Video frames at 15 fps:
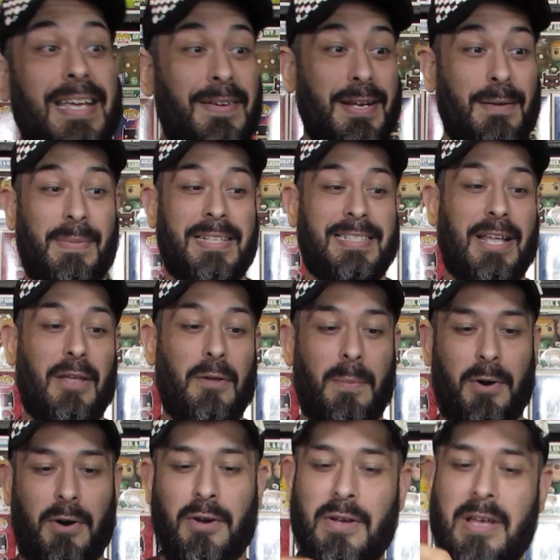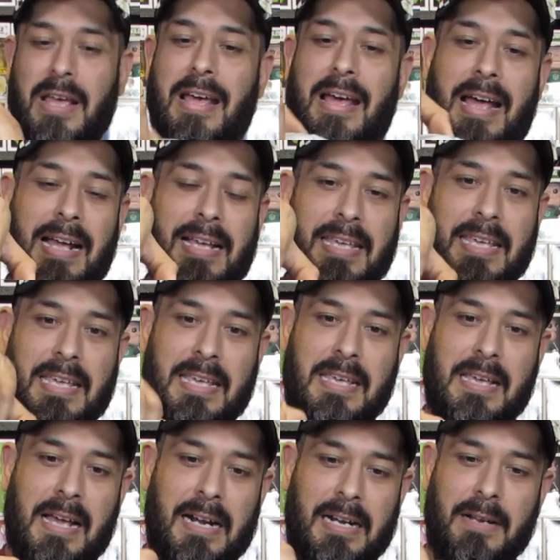que venía aplastado, pero no. Aquí
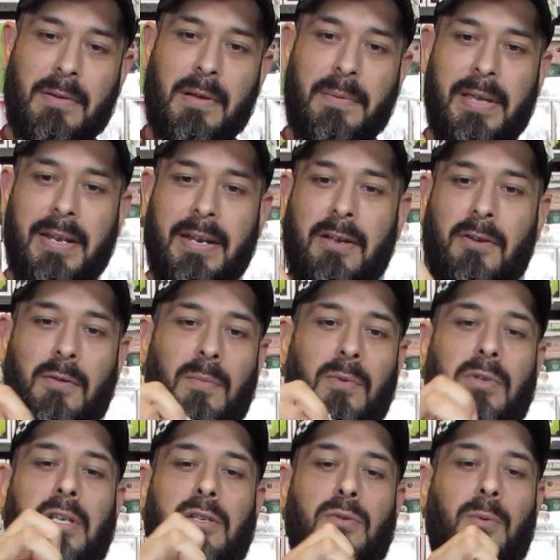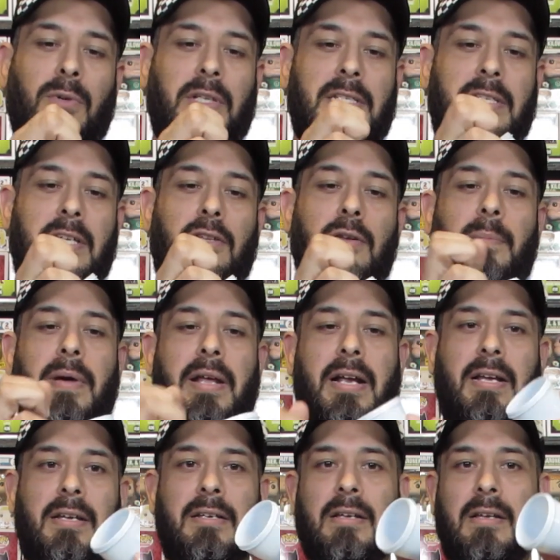arriba viene como que su botecito
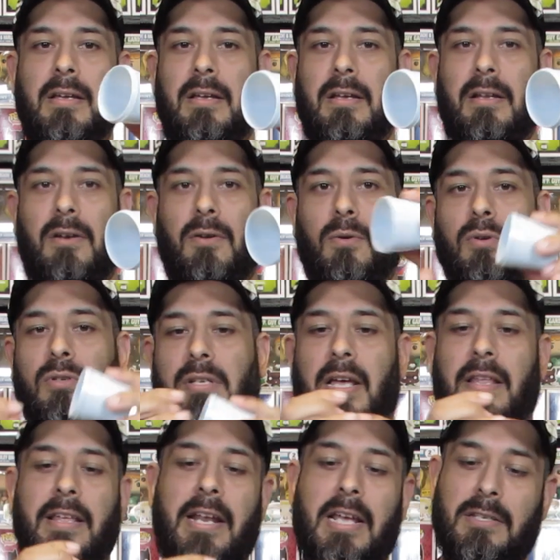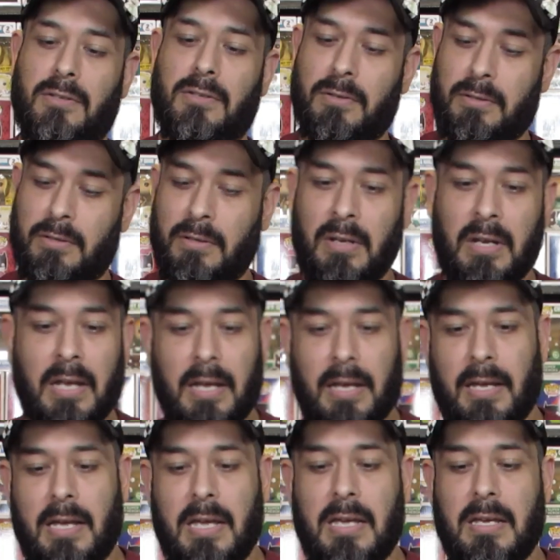para los aderezos
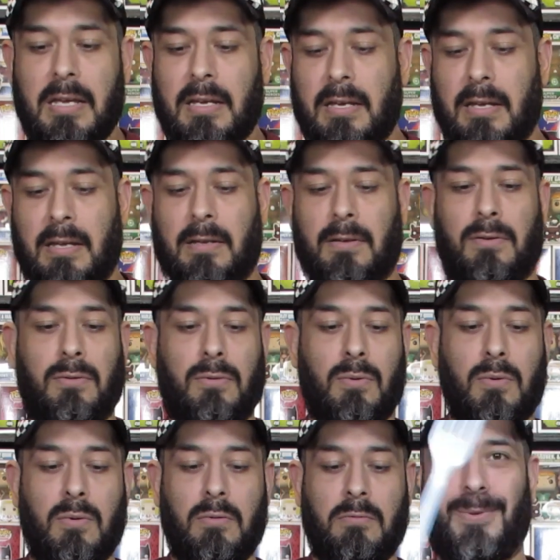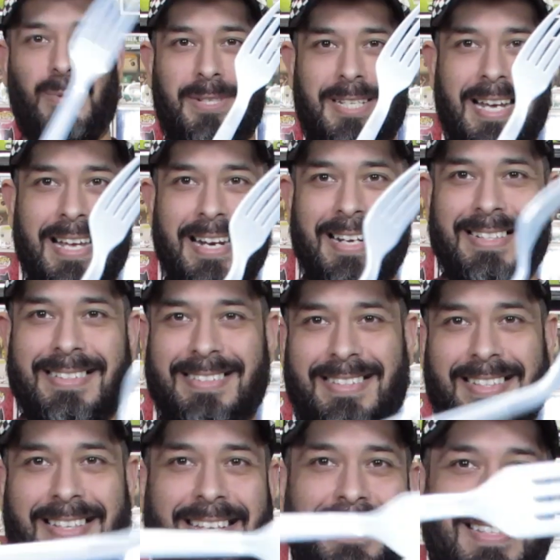y su cuchara,
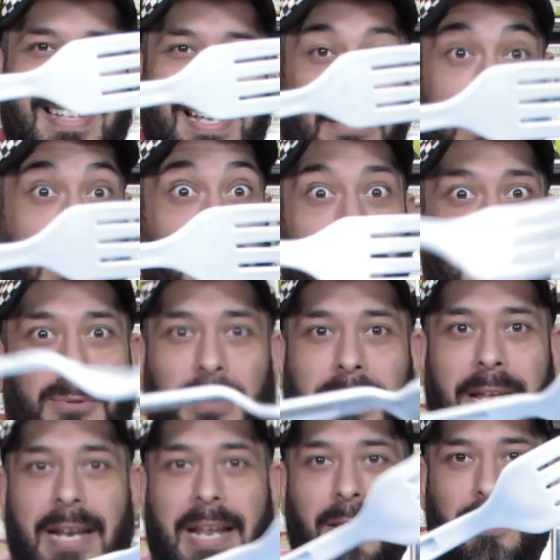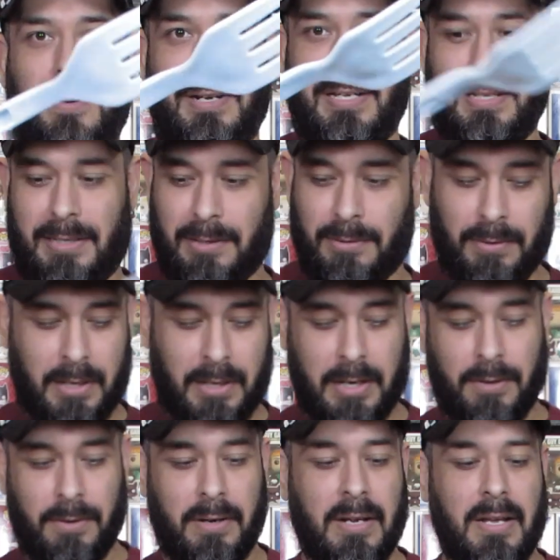perdón, su tenedor, aquí está su
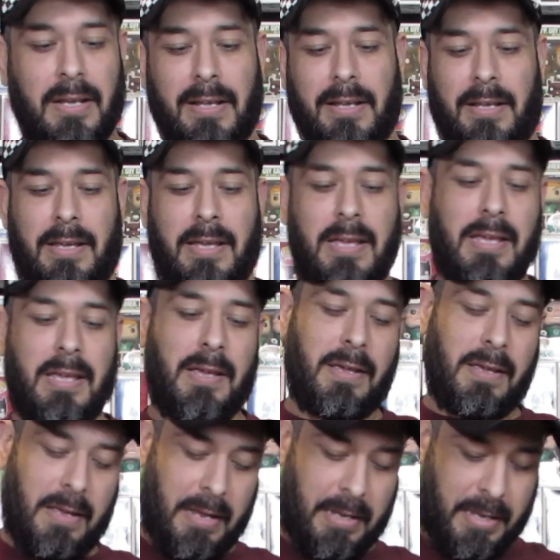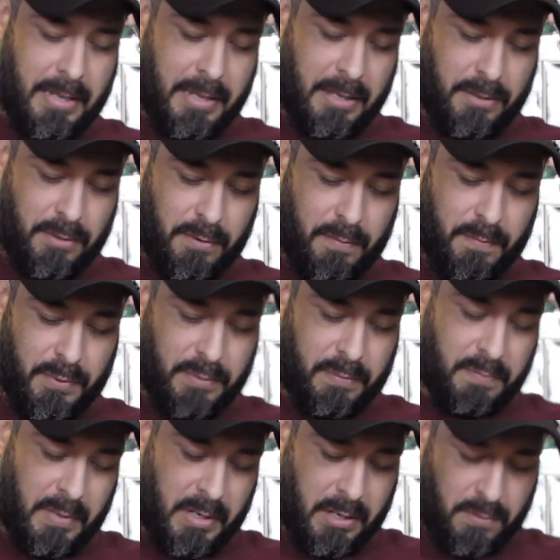tenedor. Y aquí adentro pues
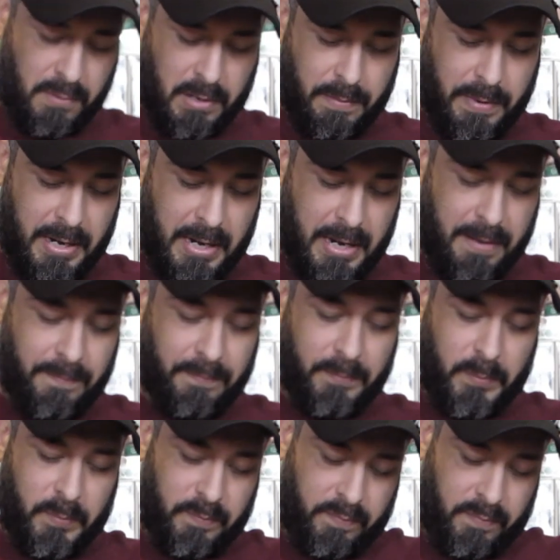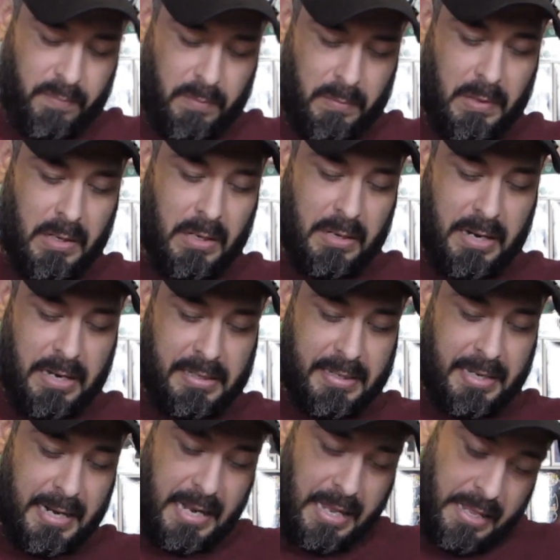me imagino que va la, la
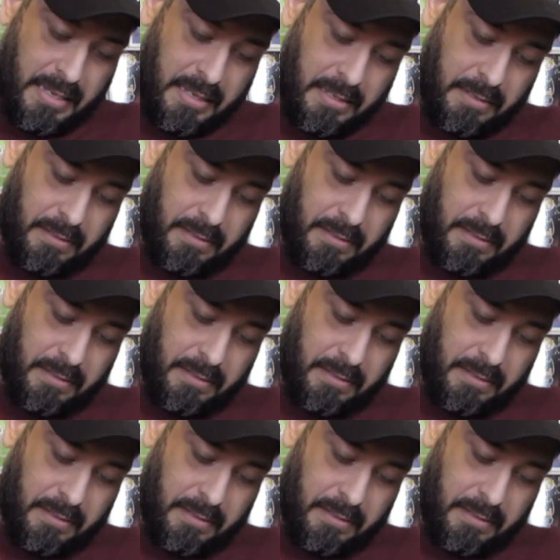ensalada